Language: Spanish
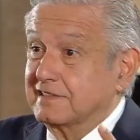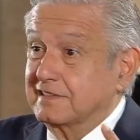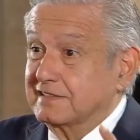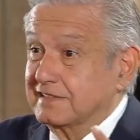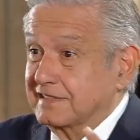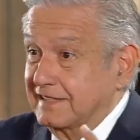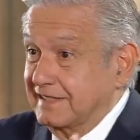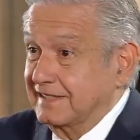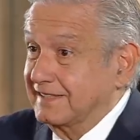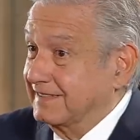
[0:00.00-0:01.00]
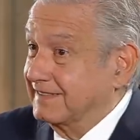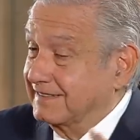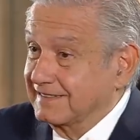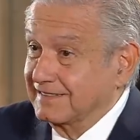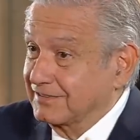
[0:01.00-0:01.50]
es el
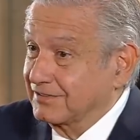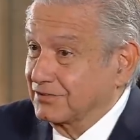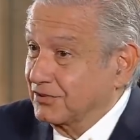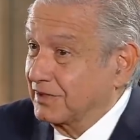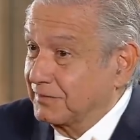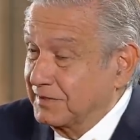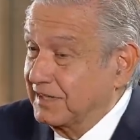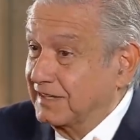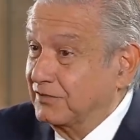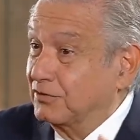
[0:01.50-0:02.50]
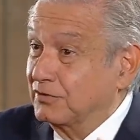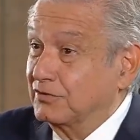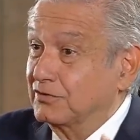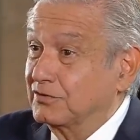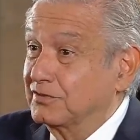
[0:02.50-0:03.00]
que todavía
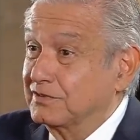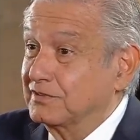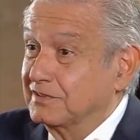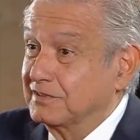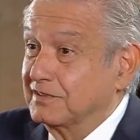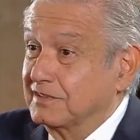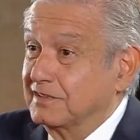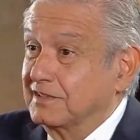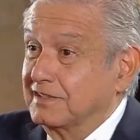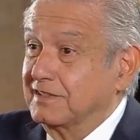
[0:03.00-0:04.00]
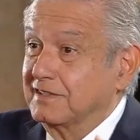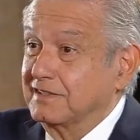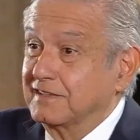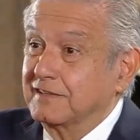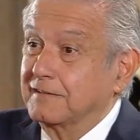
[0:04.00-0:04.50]
no
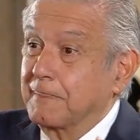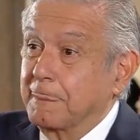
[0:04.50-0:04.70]
eh,